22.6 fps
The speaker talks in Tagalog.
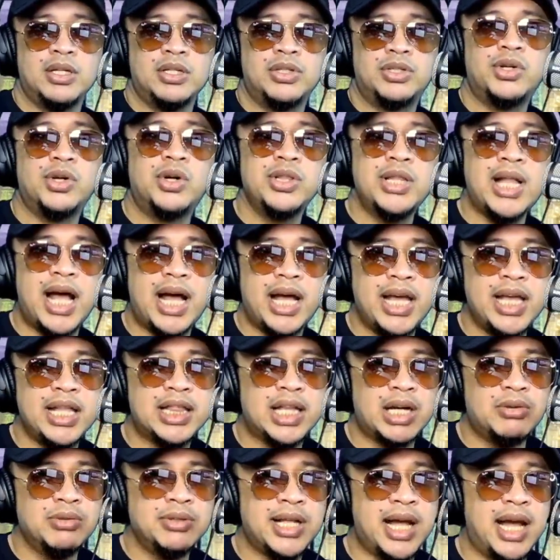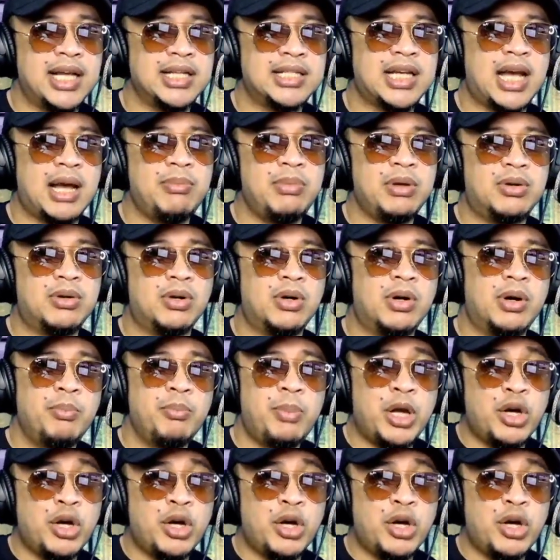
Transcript: So nakita ko na, sabi ko,